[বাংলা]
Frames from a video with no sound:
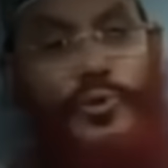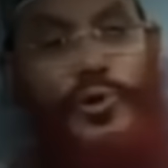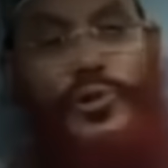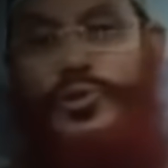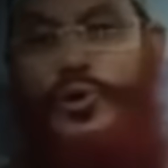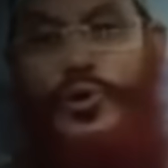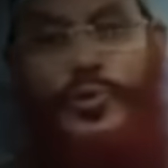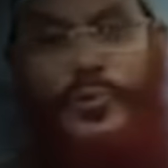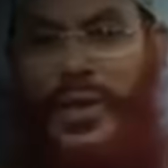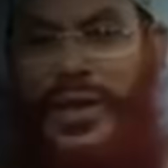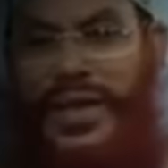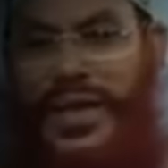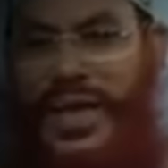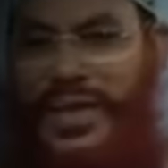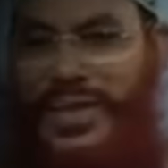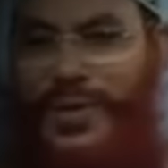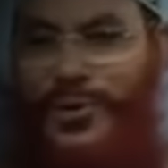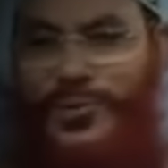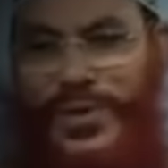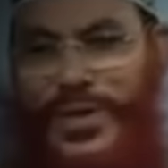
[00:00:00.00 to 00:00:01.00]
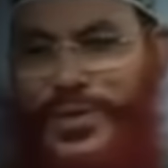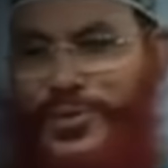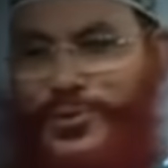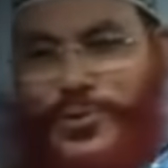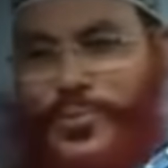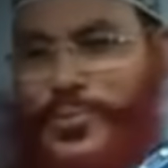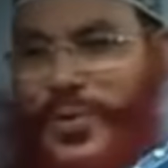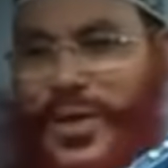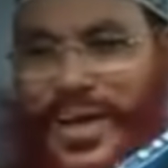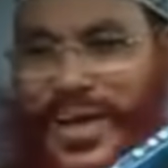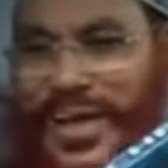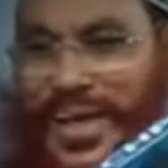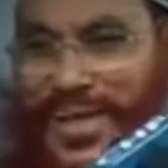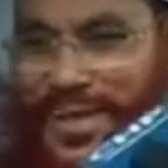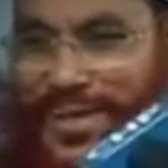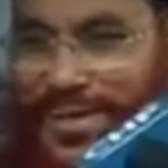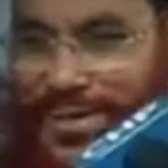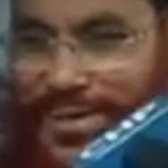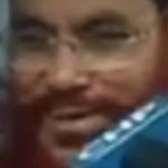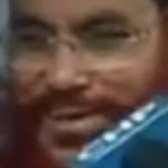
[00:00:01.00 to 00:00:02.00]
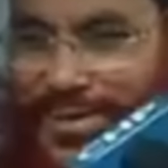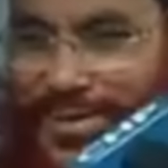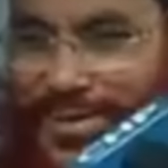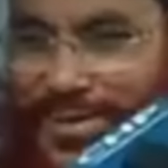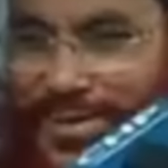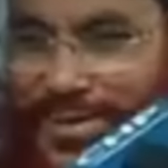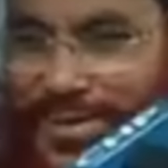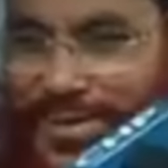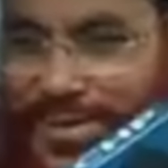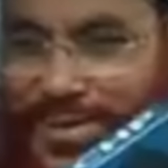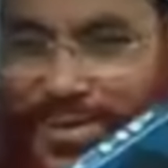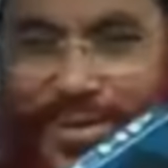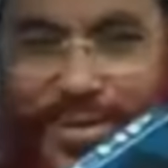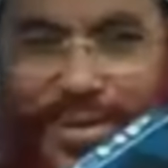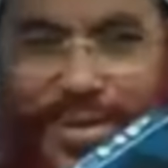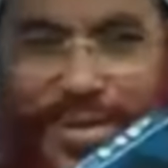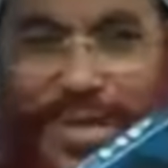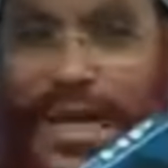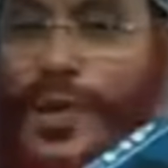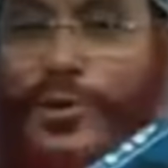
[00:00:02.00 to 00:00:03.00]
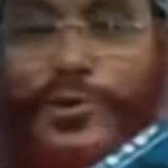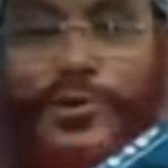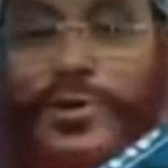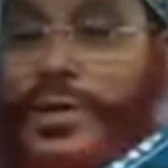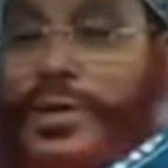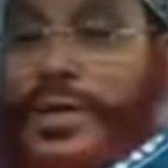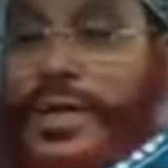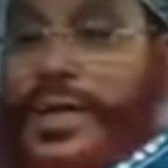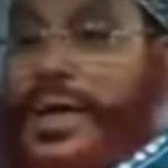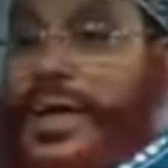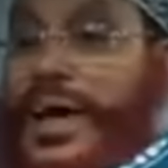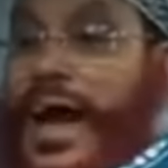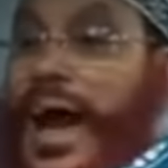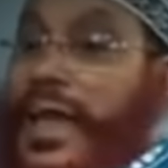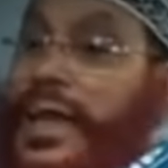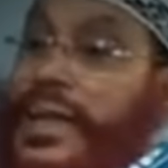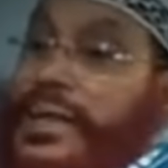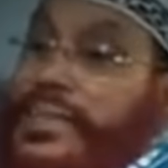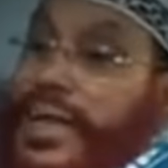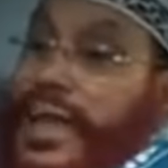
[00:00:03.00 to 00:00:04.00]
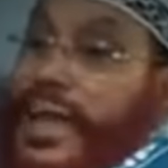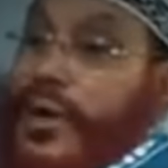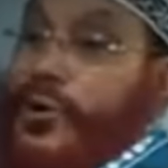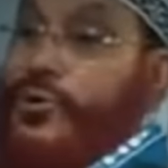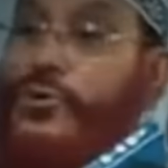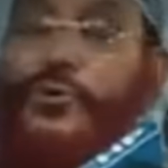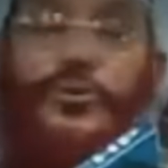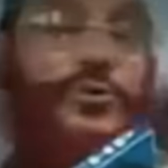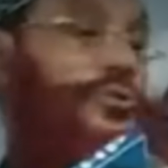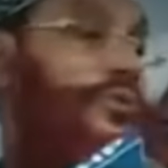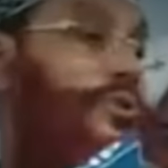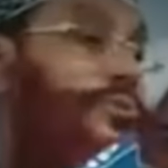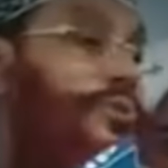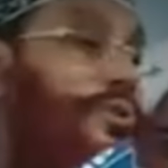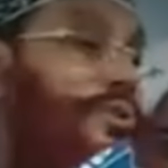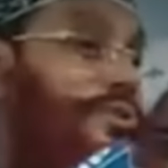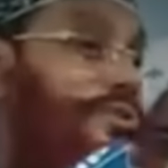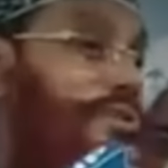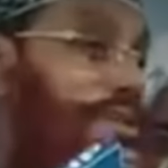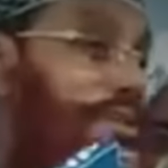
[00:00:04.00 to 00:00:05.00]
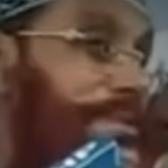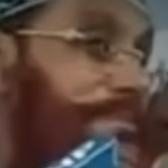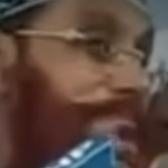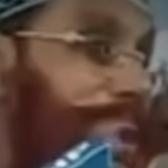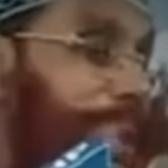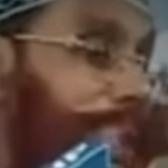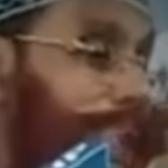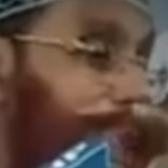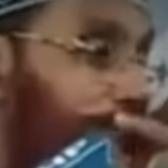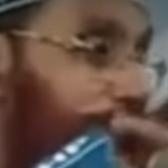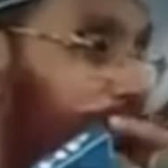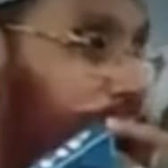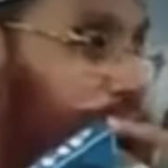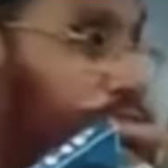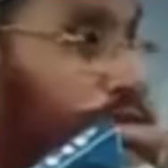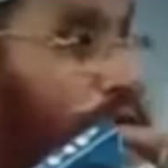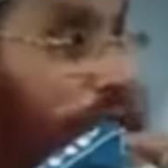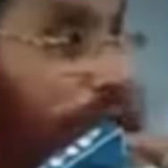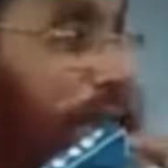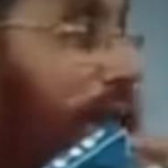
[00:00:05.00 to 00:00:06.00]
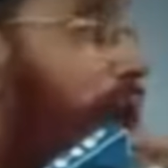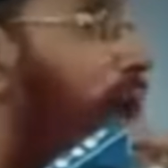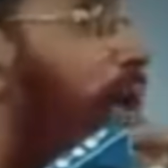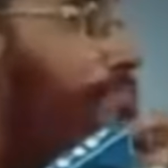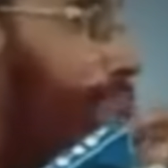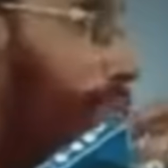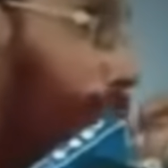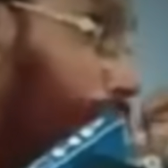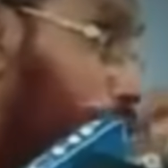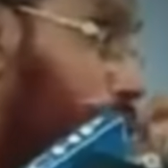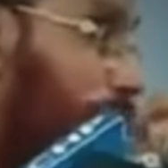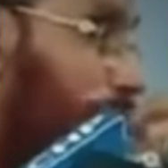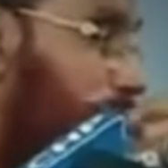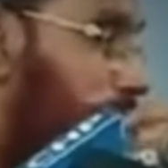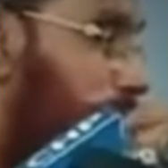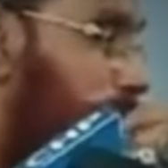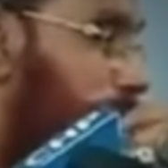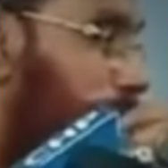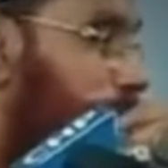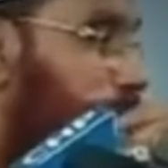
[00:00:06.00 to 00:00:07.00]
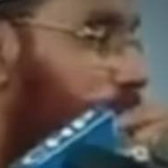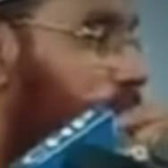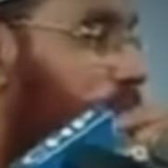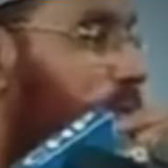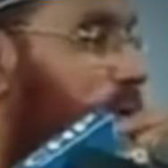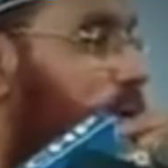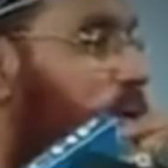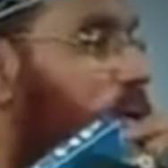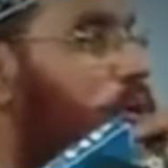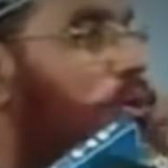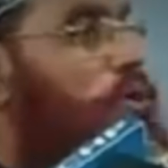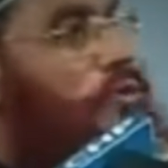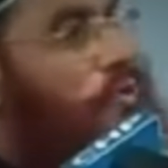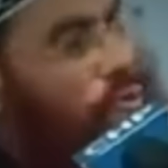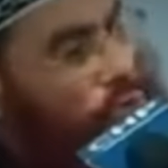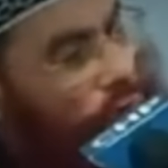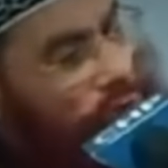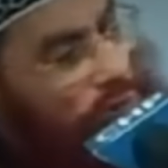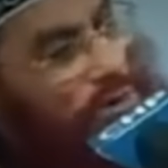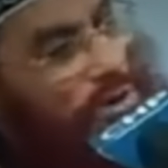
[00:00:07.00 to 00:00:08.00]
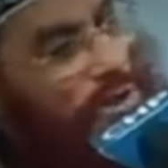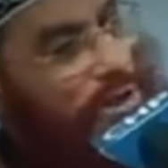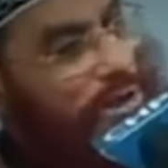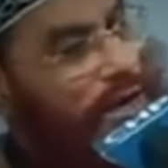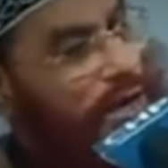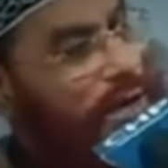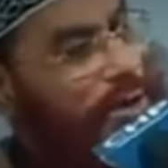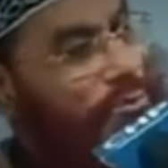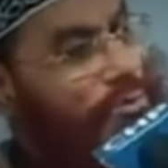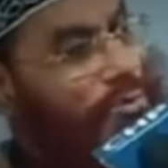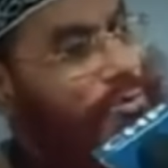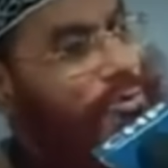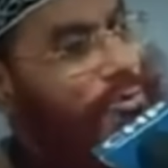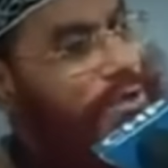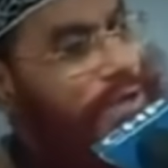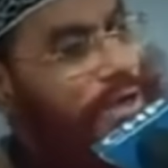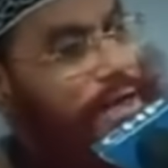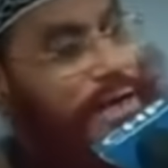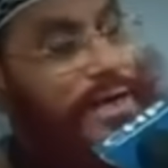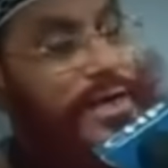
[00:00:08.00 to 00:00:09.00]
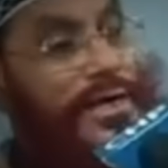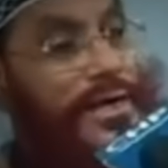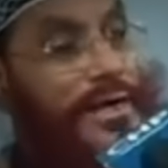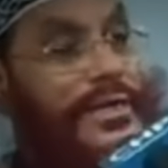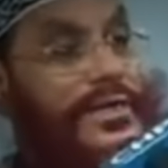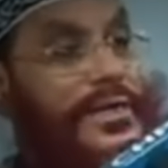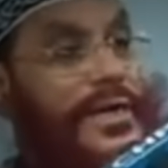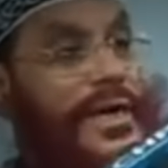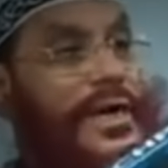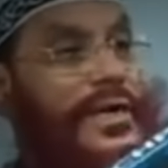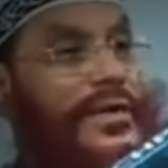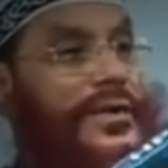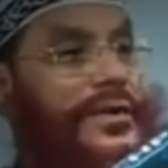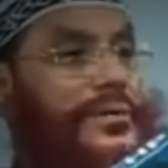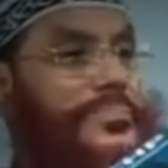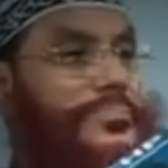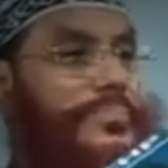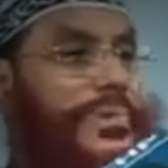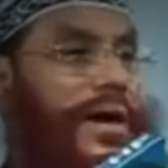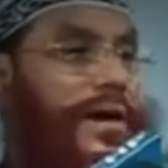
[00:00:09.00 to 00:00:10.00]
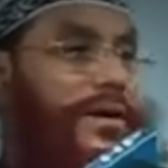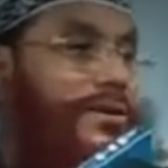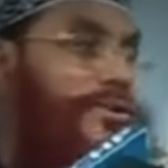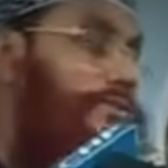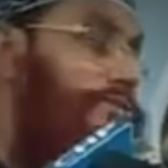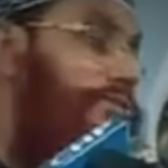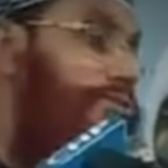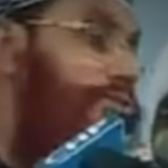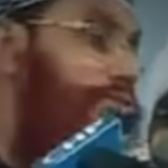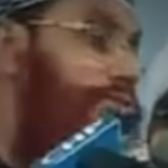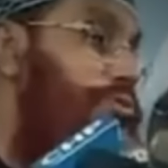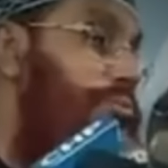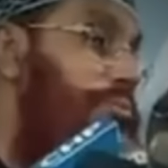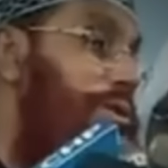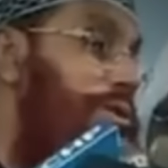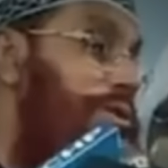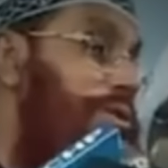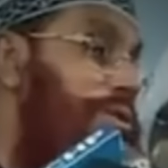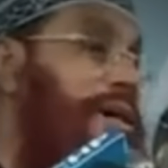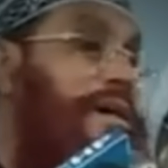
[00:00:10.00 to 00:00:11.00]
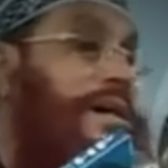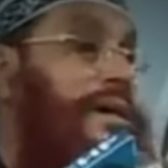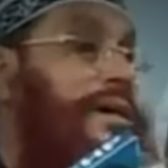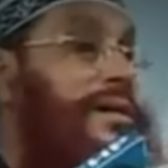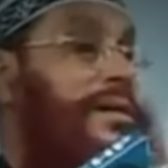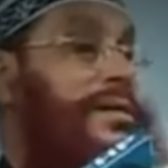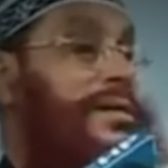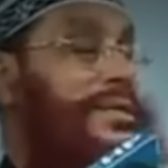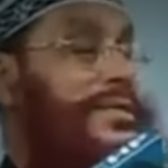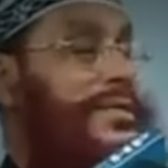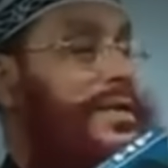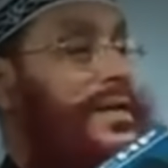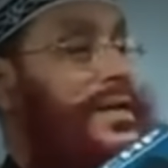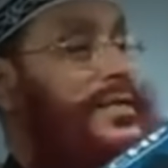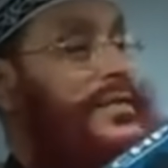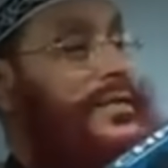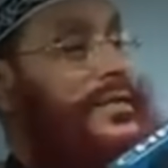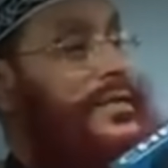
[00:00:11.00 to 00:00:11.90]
বলতেও পারে নাই কেউ লিখতেও পারে নাই কারণ আল্লাহ তালা অন্যত্র বলেছেন সুরায় কাহাফে বলেছেন قل لو كان البحر مدادا